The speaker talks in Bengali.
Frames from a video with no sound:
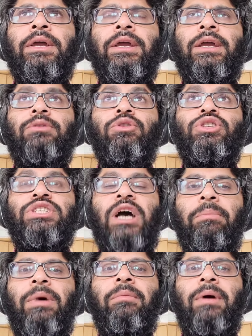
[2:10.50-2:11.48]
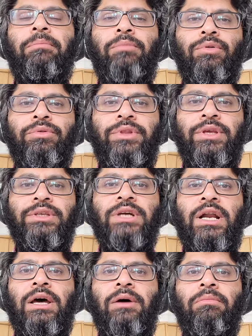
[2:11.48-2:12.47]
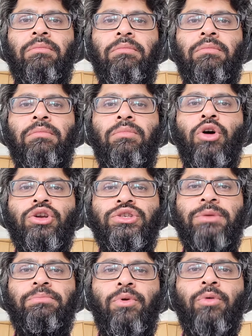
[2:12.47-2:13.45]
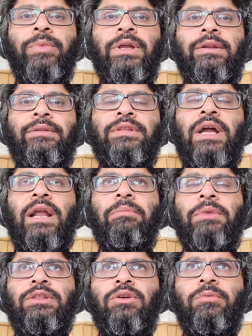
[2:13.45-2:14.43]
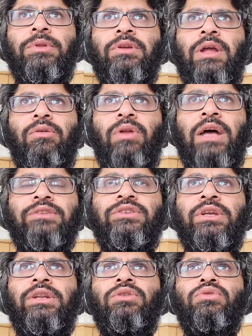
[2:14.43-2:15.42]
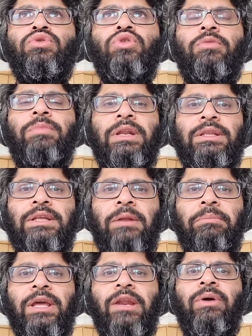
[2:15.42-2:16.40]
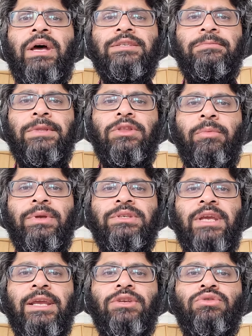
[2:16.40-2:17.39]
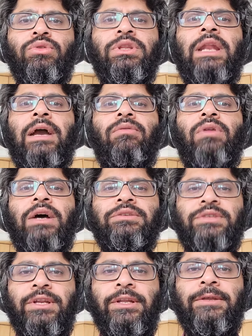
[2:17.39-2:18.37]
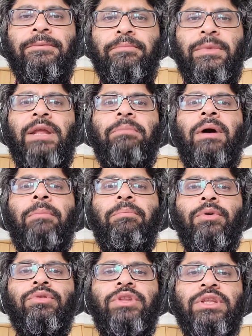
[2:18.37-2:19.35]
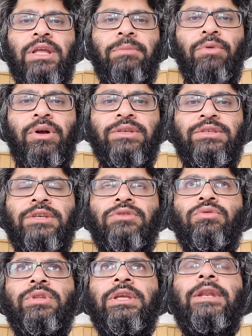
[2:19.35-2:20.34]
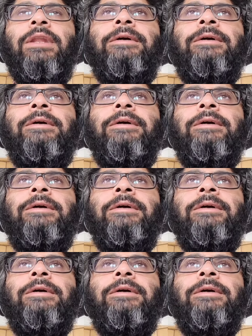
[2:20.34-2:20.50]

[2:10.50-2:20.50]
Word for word: কিন্তু চাপা বামপন্থী যারা বয়সে প্রবীণ তারা ভেতরে ভেতরে এখন আছেন সুযোগ পেলেই তারা বের হয়ে আসবেন তবে সেই সুদিন এখনও আসেনি মানে বামপন্থীদের পক্ষে সেই সুদিন